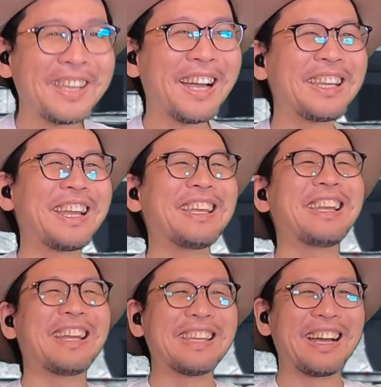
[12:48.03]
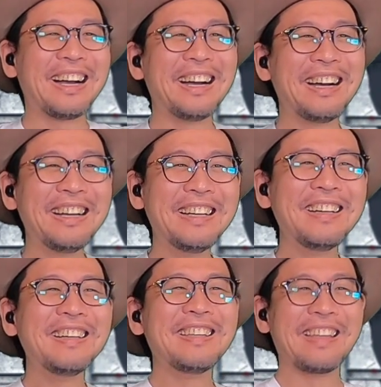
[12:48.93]
いやいやいやいやいや。
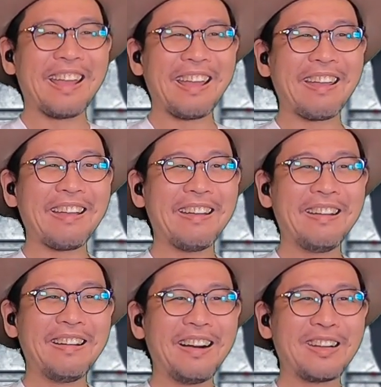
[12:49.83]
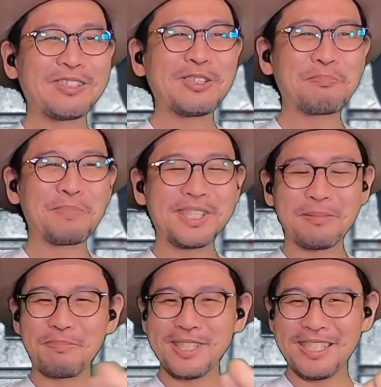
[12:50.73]
ねえ。あの
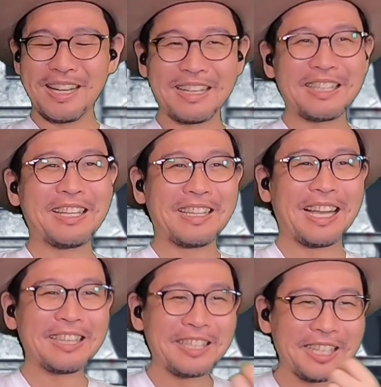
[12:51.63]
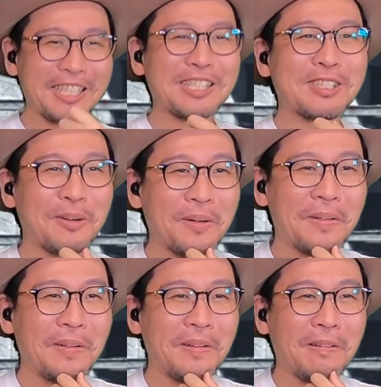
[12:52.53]
チュッパチャップスなかったらやってたでしょ。